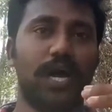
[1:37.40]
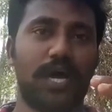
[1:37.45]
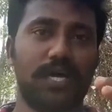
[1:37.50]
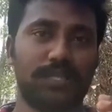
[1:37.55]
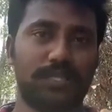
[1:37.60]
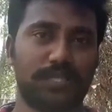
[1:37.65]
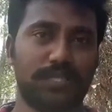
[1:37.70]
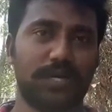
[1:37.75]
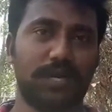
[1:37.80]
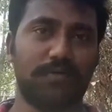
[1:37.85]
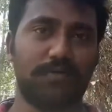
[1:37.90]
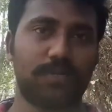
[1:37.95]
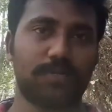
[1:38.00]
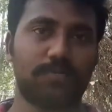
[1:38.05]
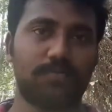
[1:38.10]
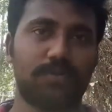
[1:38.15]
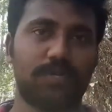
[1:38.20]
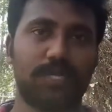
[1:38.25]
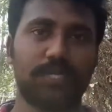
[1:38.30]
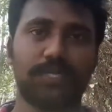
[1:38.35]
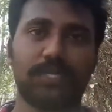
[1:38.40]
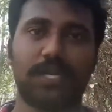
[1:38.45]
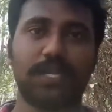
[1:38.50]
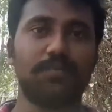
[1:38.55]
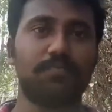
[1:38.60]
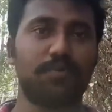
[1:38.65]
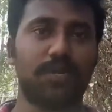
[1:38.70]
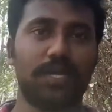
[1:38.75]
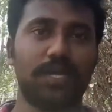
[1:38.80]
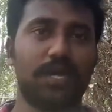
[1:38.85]
அந்த தாவரத்தோட
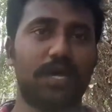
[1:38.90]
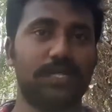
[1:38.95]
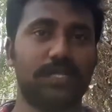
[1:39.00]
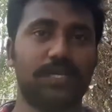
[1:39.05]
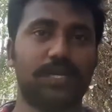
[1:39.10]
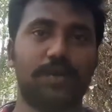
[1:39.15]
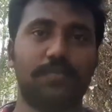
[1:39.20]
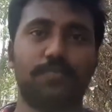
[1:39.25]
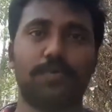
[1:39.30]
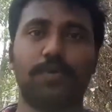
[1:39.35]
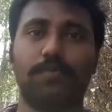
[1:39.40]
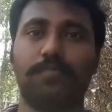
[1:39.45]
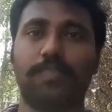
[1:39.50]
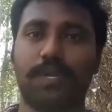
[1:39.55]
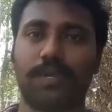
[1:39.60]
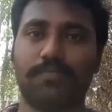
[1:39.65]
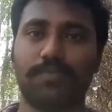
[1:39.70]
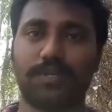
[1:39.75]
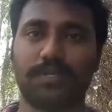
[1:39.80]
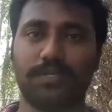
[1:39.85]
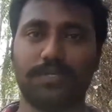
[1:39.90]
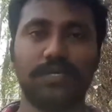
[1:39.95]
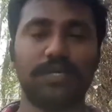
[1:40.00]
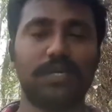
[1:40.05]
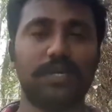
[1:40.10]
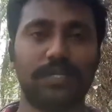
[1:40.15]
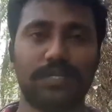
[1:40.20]
தலைமுறை அதுக்கப்புறம் பரவுறது